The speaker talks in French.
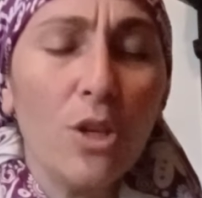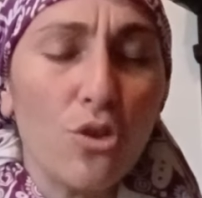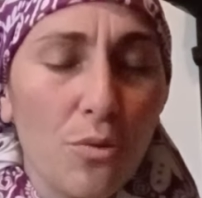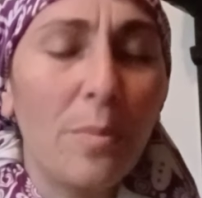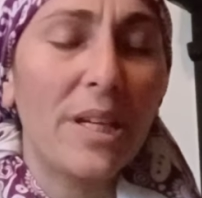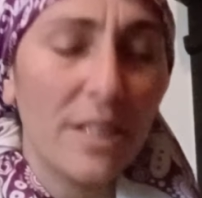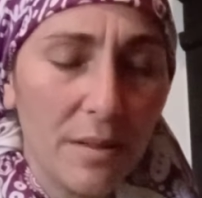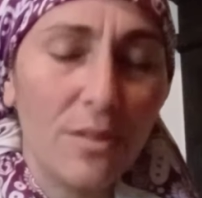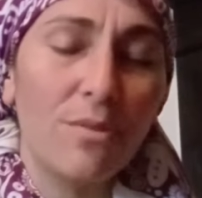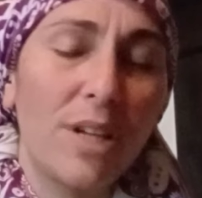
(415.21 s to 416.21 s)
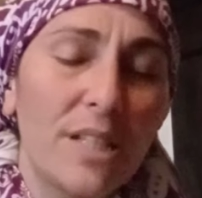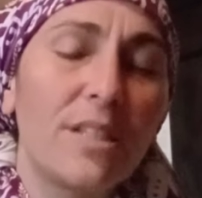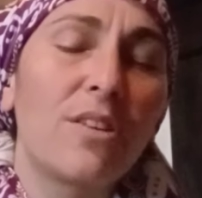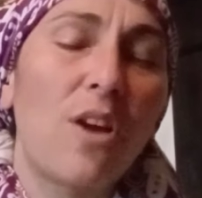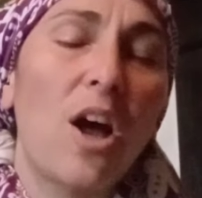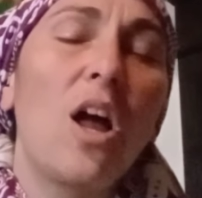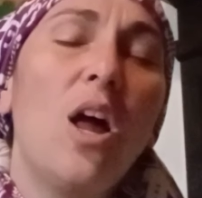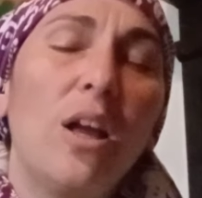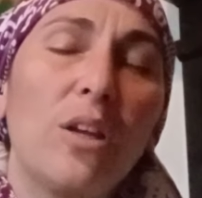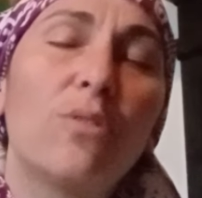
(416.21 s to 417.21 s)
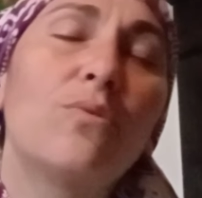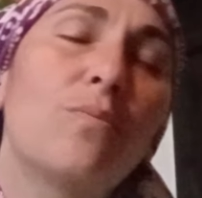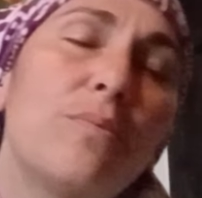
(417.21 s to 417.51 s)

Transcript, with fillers: Je prie cela, Seigneur, que nous